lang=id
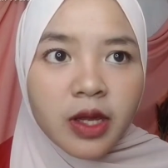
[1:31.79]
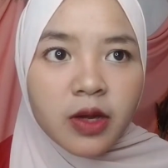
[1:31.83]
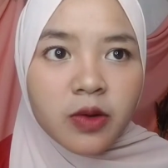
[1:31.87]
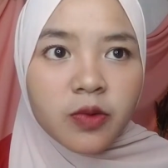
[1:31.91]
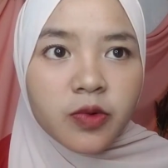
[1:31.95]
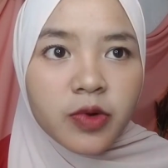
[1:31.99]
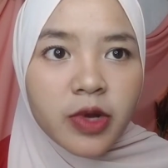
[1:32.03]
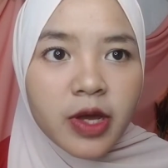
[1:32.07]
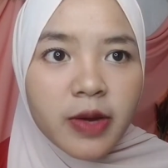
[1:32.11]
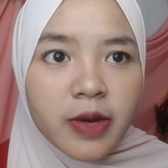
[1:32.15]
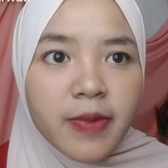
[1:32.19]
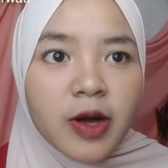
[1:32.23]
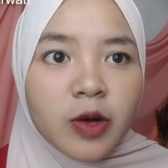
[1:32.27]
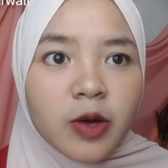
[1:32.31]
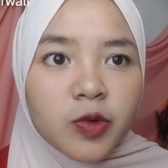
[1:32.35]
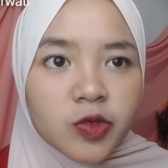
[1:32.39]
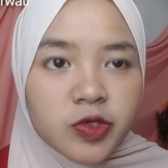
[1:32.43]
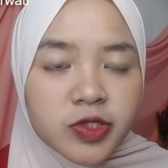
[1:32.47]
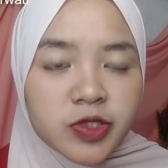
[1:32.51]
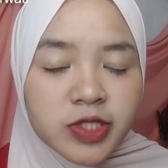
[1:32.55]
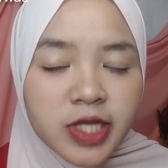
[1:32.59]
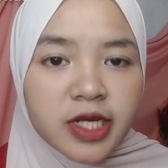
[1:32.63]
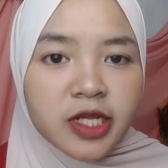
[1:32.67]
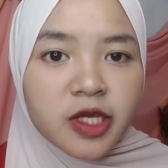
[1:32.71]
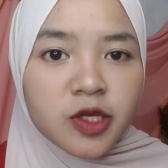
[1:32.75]
udah
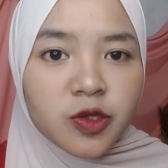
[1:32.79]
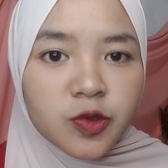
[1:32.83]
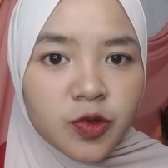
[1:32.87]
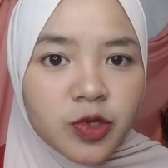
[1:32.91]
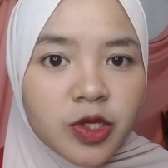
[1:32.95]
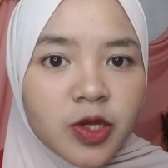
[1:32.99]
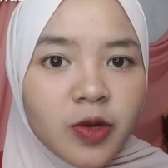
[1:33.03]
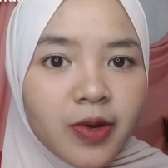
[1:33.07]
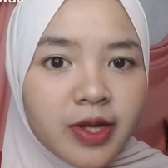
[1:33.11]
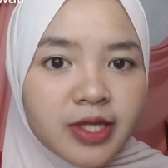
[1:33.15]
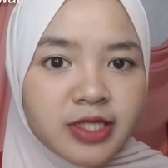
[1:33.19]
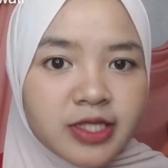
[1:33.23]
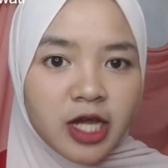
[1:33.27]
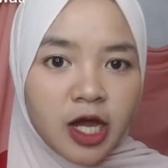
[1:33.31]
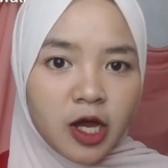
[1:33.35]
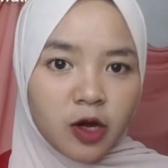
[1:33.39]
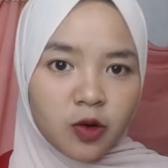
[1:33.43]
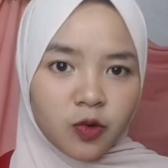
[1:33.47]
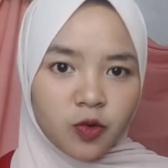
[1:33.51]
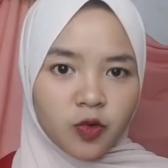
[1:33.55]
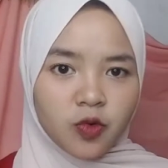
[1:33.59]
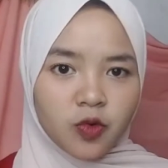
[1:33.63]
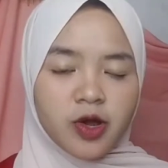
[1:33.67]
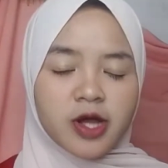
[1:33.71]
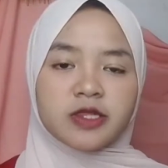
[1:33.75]
bagusan gitu di wajah
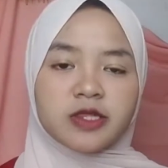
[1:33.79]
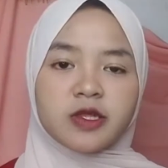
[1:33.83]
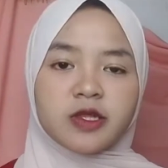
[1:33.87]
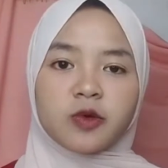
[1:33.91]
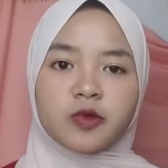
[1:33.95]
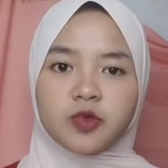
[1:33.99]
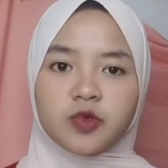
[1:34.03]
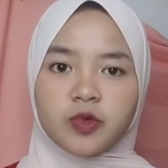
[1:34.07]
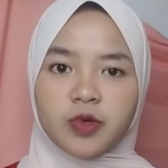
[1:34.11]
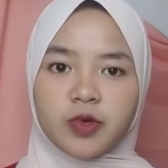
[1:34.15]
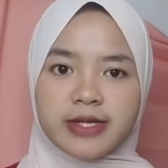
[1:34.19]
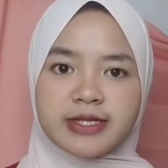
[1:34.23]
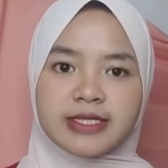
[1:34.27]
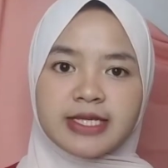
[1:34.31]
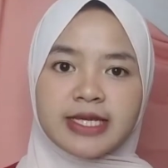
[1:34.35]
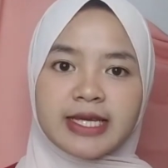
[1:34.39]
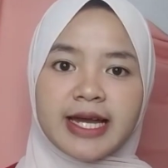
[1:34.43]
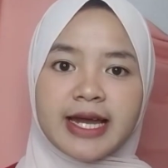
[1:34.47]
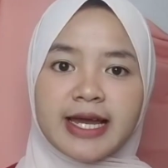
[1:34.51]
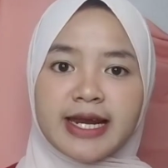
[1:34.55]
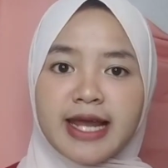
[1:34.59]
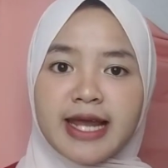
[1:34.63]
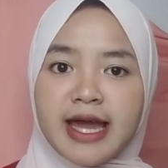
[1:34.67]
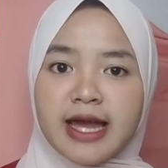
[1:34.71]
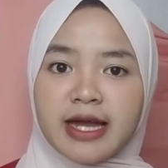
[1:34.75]
aku nggak tahu juga sih
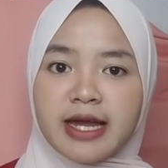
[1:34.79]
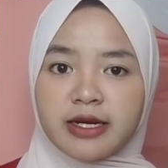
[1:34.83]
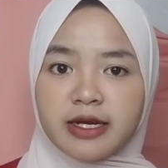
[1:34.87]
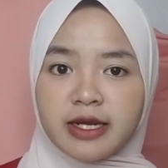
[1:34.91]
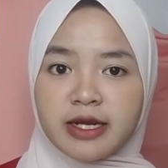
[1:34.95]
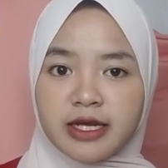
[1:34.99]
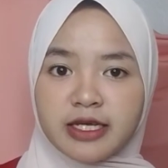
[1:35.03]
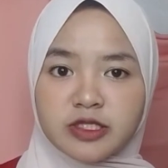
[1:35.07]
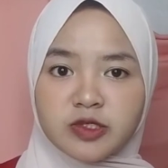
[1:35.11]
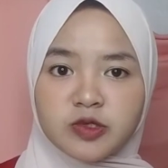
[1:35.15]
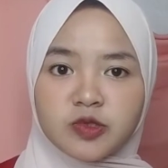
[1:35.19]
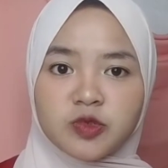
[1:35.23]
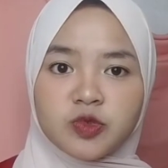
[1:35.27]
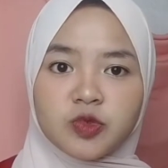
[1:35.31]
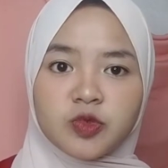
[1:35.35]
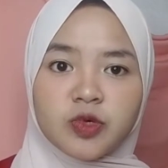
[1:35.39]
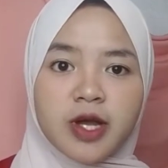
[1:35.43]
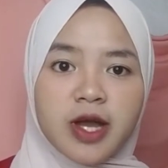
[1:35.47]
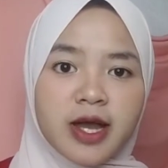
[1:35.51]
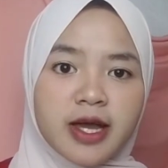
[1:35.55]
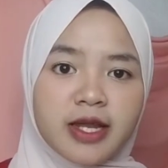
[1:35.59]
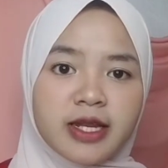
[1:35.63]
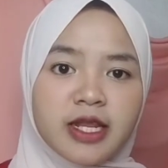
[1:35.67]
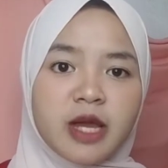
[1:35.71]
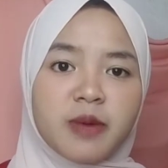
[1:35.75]
karena Agnes
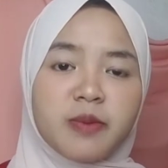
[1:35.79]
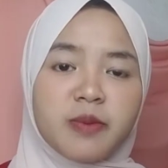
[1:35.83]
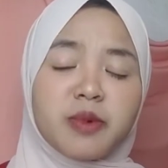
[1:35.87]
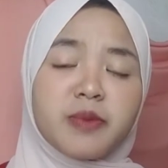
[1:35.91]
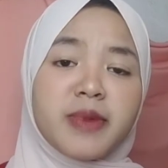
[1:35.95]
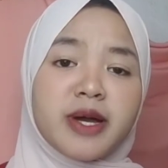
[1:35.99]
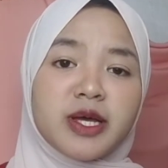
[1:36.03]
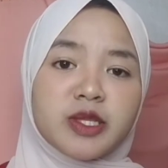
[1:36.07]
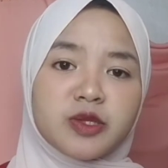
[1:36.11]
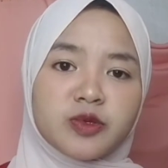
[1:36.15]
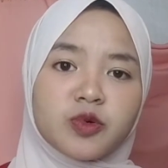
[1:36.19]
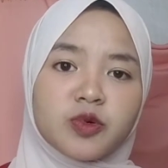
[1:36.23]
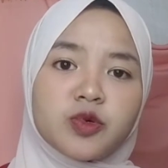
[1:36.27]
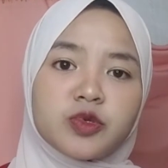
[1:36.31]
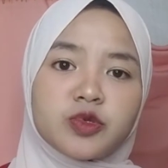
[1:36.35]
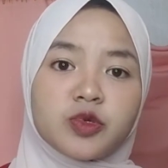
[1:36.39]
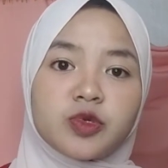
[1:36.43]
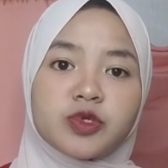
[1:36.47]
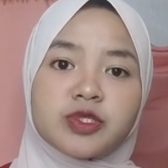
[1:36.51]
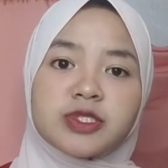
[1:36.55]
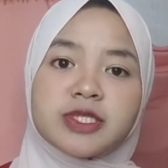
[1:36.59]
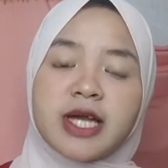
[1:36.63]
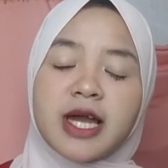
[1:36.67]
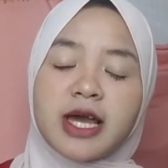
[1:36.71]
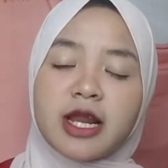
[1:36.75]
juga dia membantu
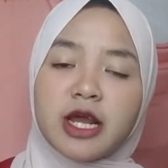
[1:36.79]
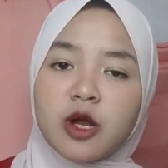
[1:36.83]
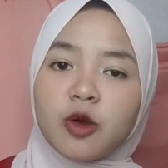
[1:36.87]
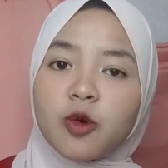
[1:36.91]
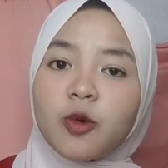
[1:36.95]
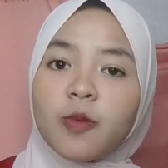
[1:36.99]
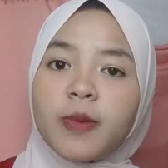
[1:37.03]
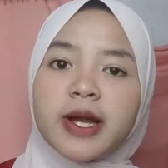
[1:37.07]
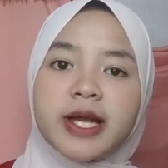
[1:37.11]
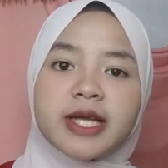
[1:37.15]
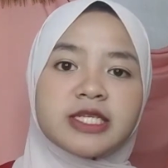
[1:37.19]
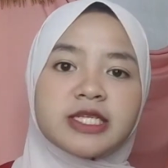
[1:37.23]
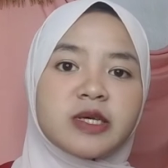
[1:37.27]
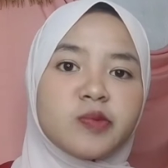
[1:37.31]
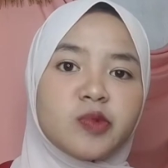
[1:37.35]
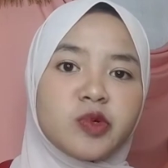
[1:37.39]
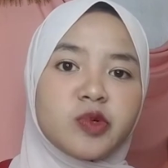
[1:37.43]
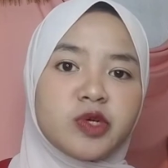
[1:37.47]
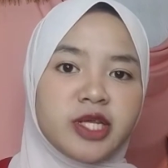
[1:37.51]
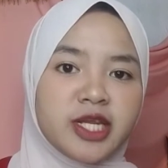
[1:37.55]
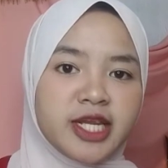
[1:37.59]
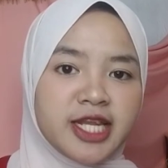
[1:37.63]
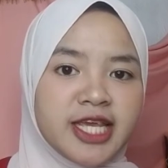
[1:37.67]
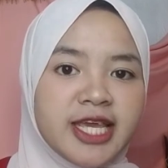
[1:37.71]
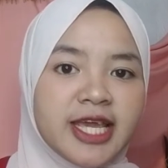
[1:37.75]
terus sekarang aku pakai sabun
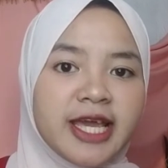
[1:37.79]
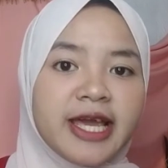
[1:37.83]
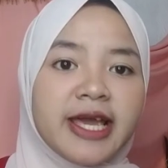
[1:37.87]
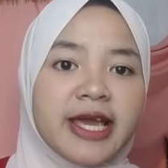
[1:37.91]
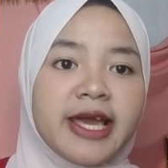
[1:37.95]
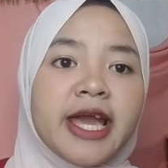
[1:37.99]
ini